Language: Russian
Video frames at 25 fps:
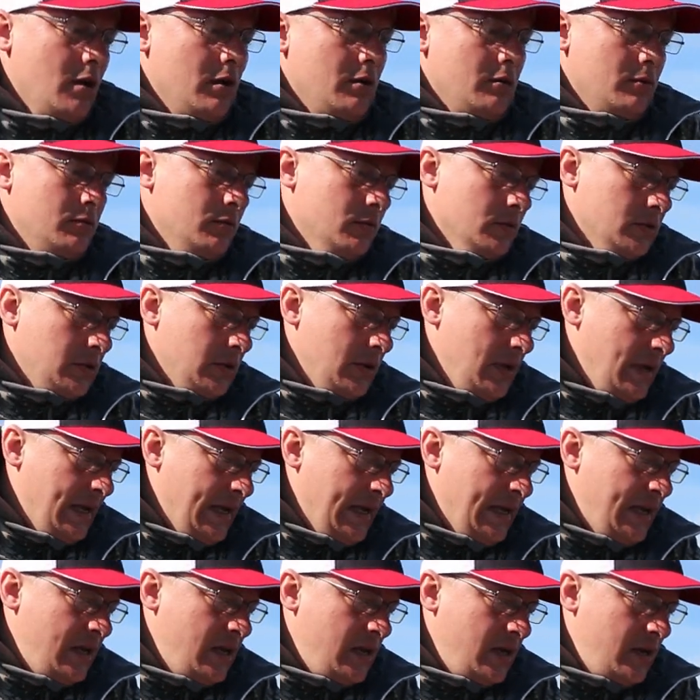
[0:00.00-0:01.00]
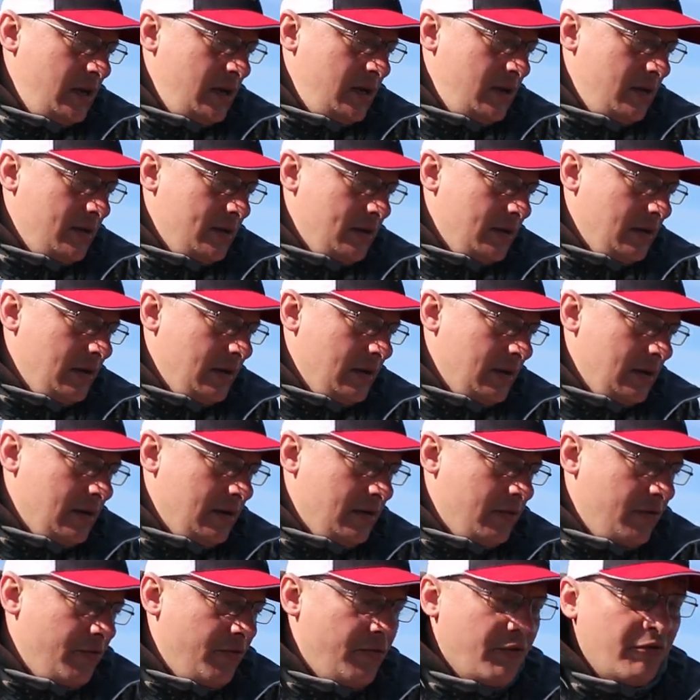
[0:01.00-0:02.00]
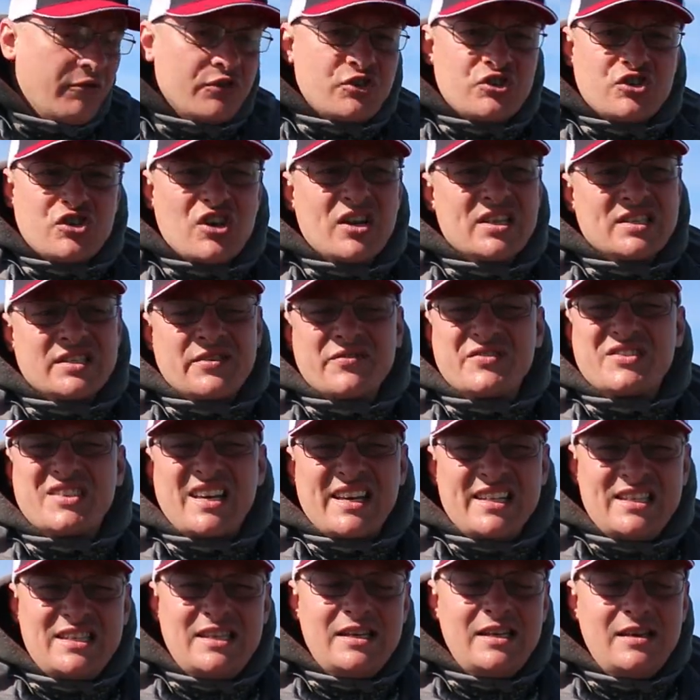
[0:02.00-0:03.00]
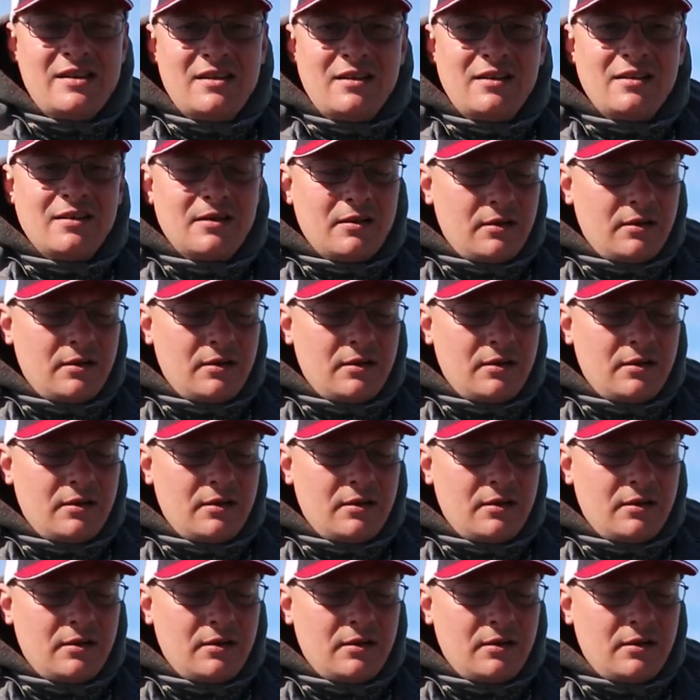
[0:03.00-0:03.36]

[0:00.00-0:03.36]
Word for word: Вот. И э, шансов сойти,